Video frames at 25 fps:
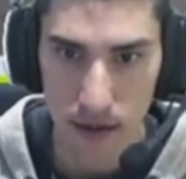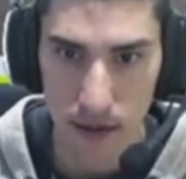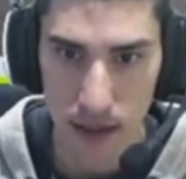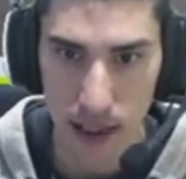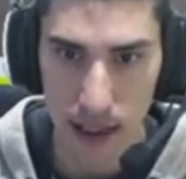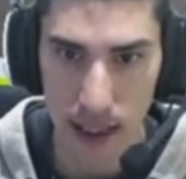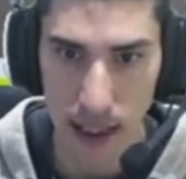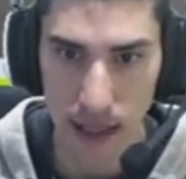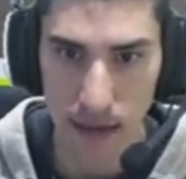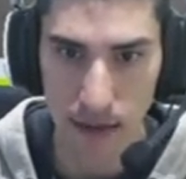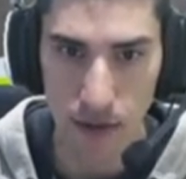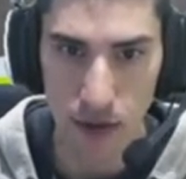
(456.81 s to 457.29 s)
Y
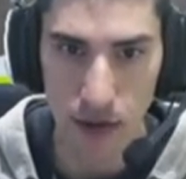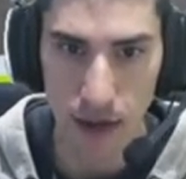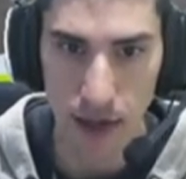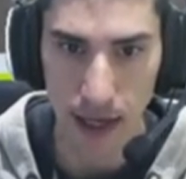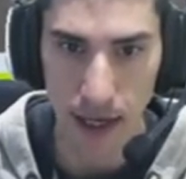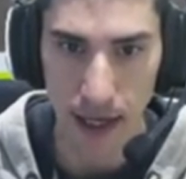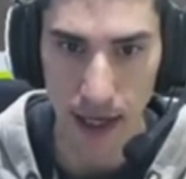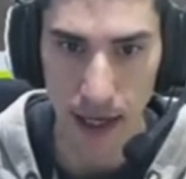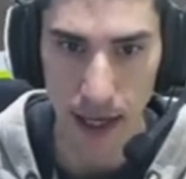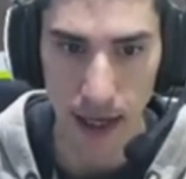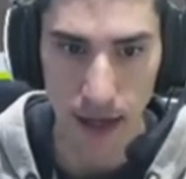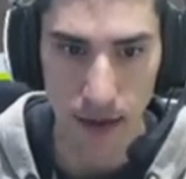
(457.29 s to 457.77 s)
eso la vamos a
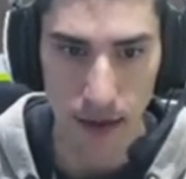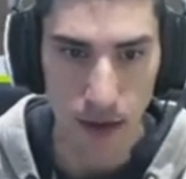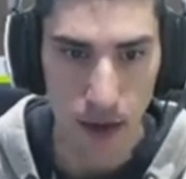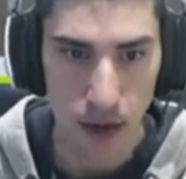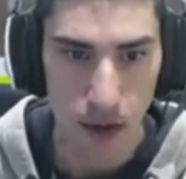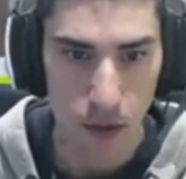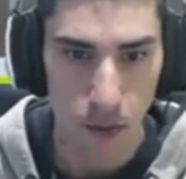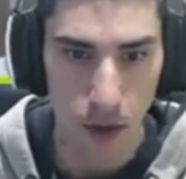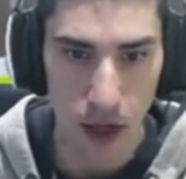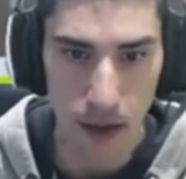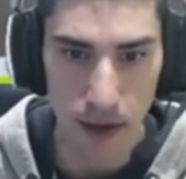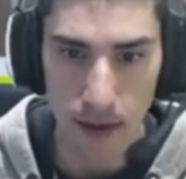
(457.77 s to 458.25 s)
dejar ahí
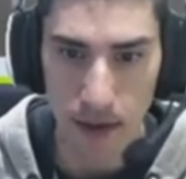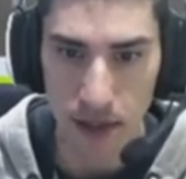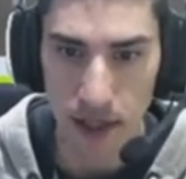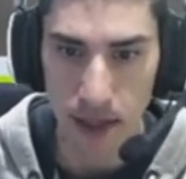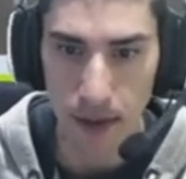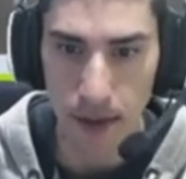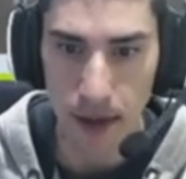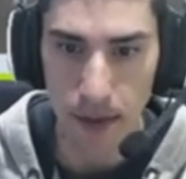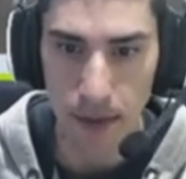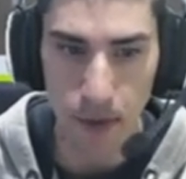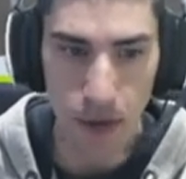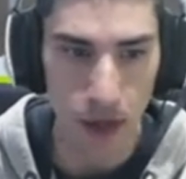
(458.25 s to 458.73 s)
Bueno, y vamos
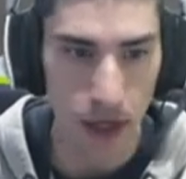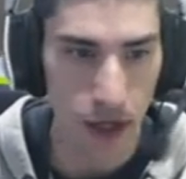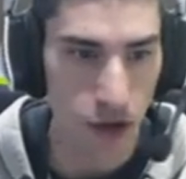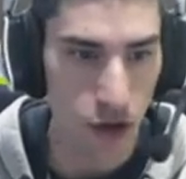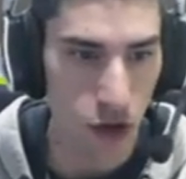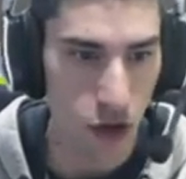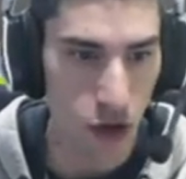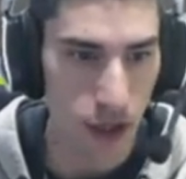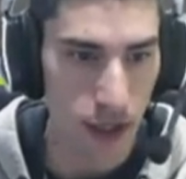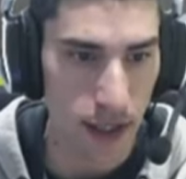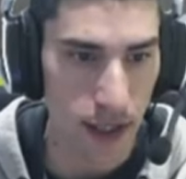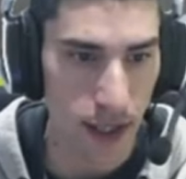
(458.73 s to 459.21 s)
a ir
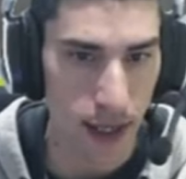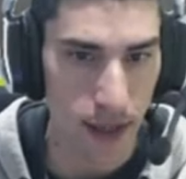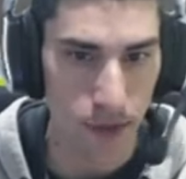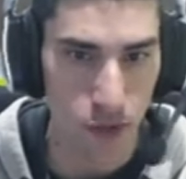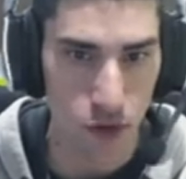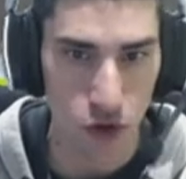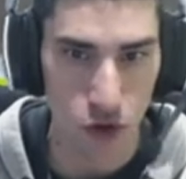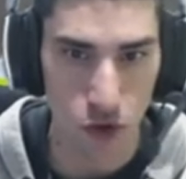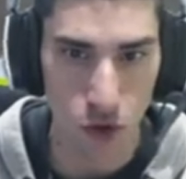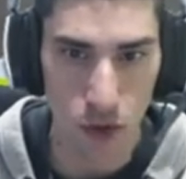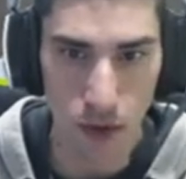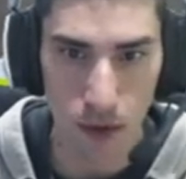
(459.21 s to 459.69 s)
poniendo lo que
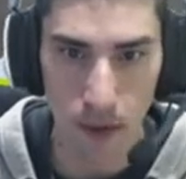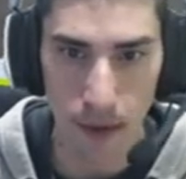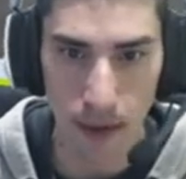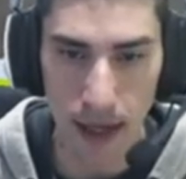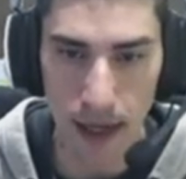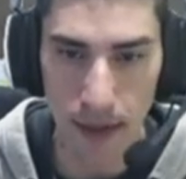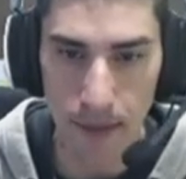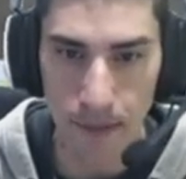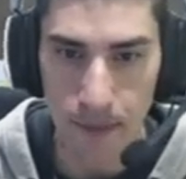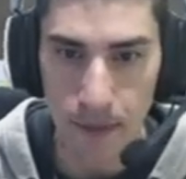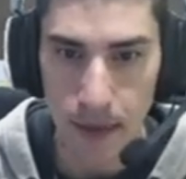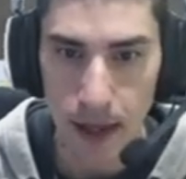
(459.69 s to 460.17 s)
tenemos nuevo,
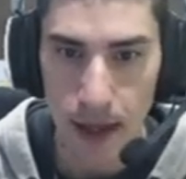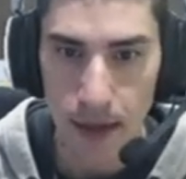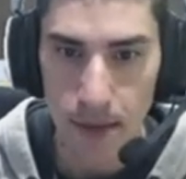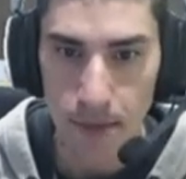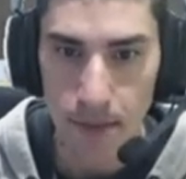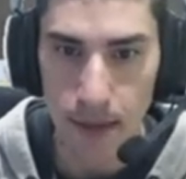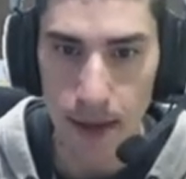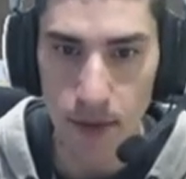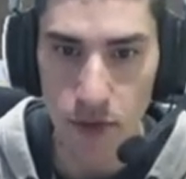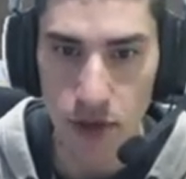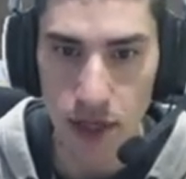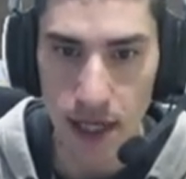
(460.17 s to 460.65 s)
¿vale?
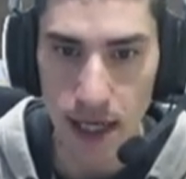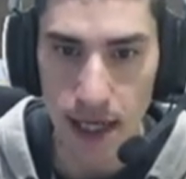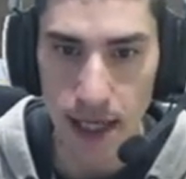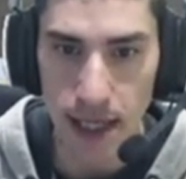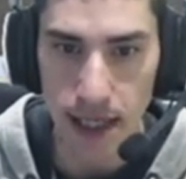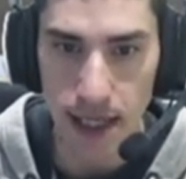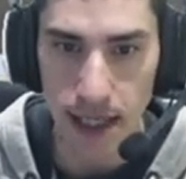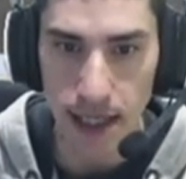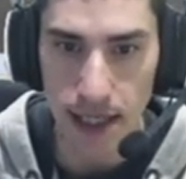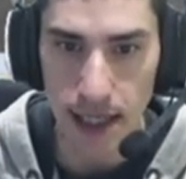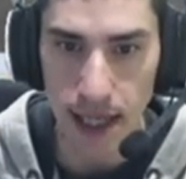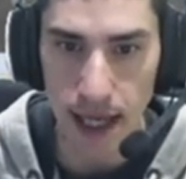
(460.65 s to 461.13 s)
Vamos a
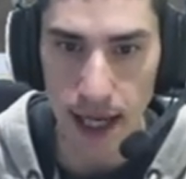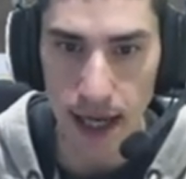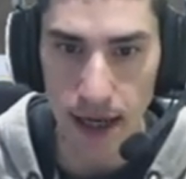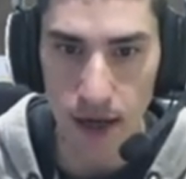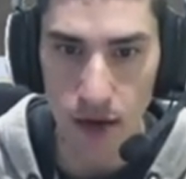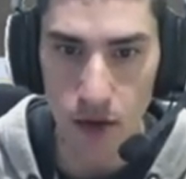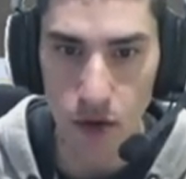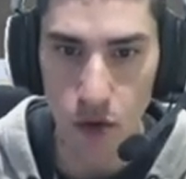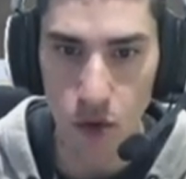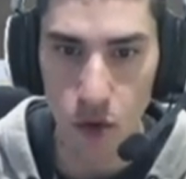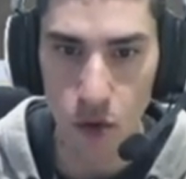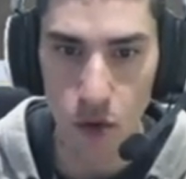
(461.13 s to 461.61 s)

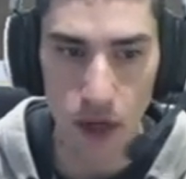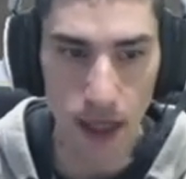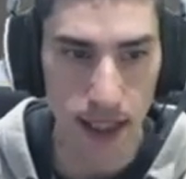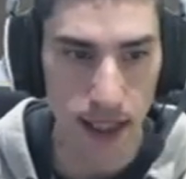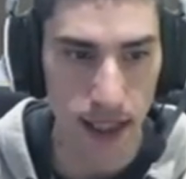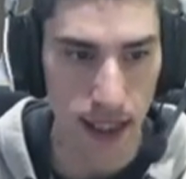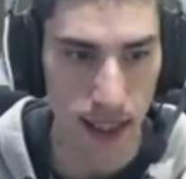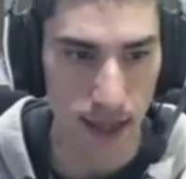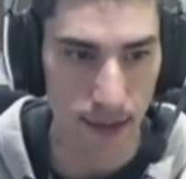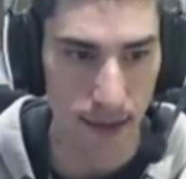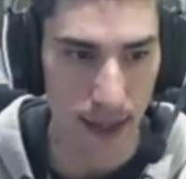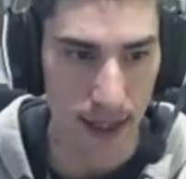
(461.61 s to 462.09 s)
necesitar una
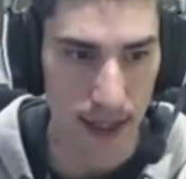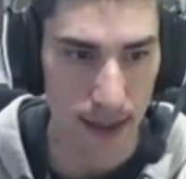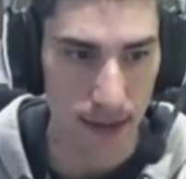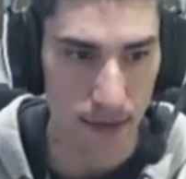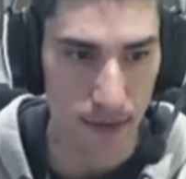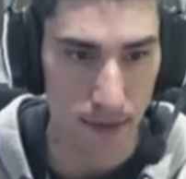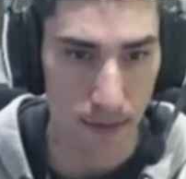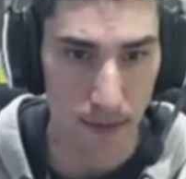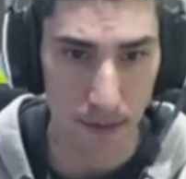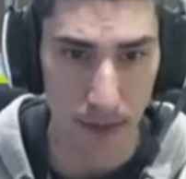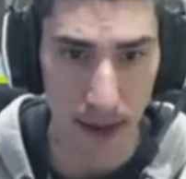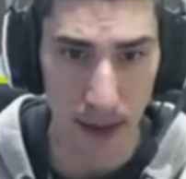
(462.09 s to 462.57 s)
silla más
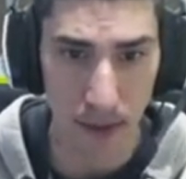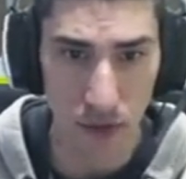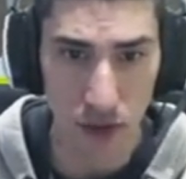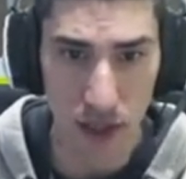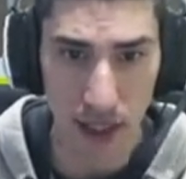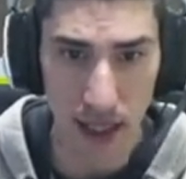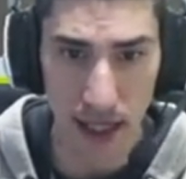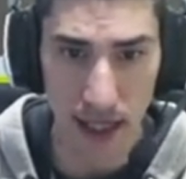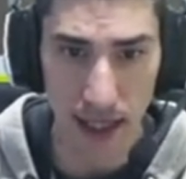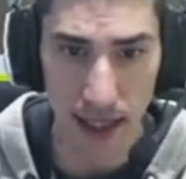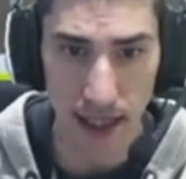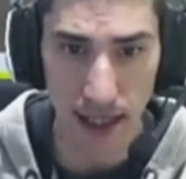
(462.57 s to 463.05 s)

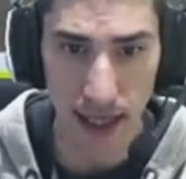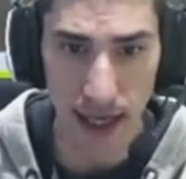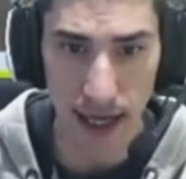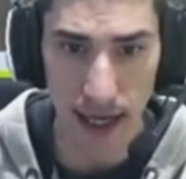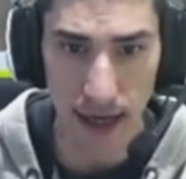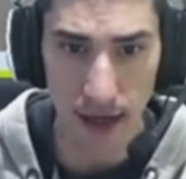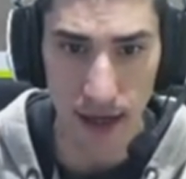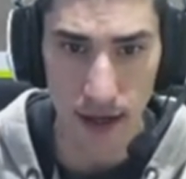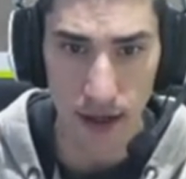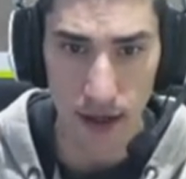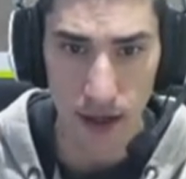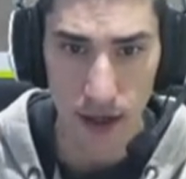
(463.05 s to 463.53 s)
Vamos a
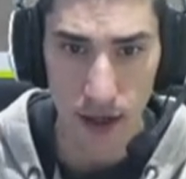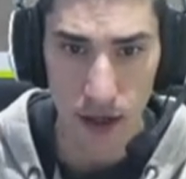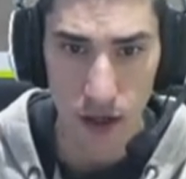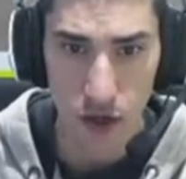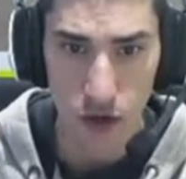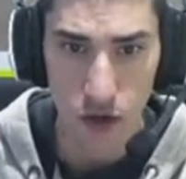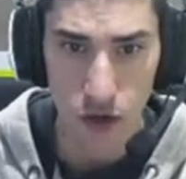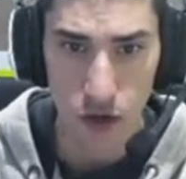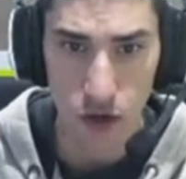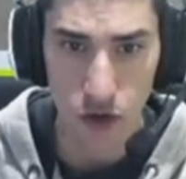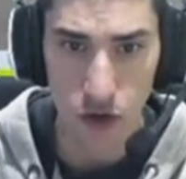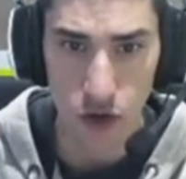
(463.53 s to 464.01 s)
necesitar
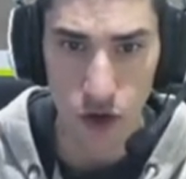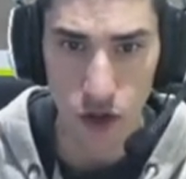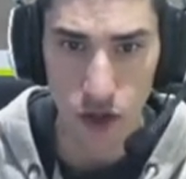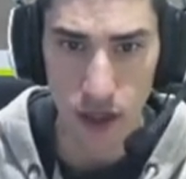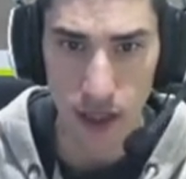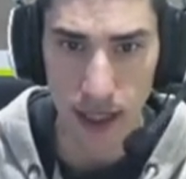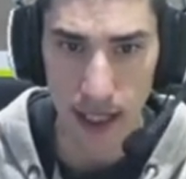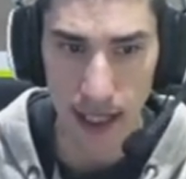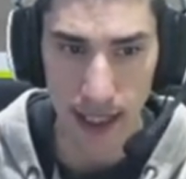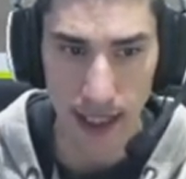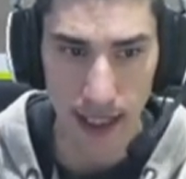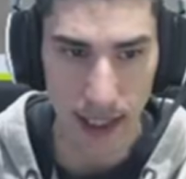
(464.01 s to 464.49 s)
dos
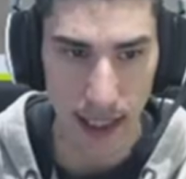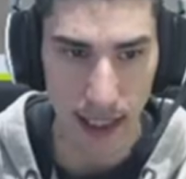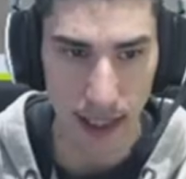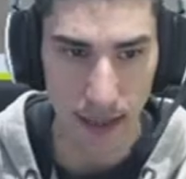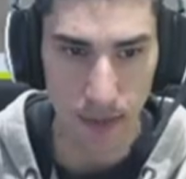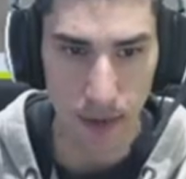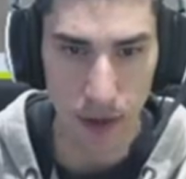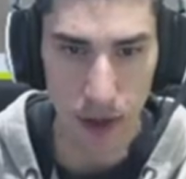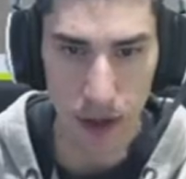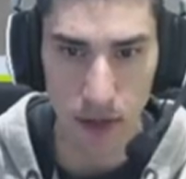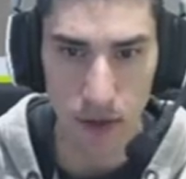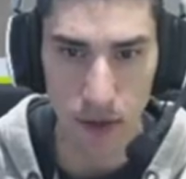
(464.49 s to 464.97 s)
de estas Pero de